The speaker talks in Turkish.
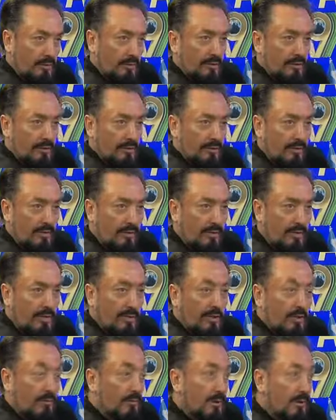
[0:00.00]
olanlardan.
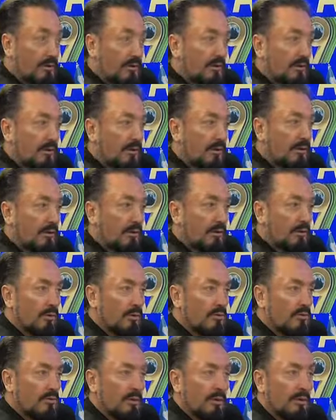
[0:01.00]
Başında takke
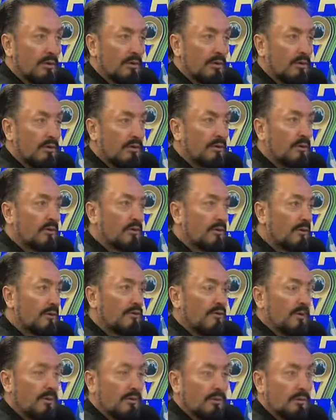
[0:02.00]
yoksa
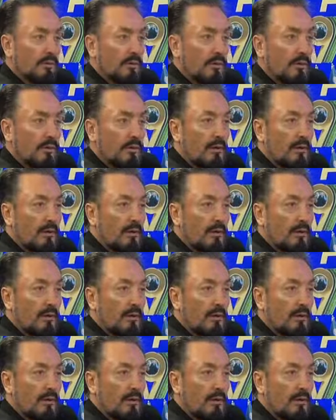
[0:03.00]
nefret ediyor.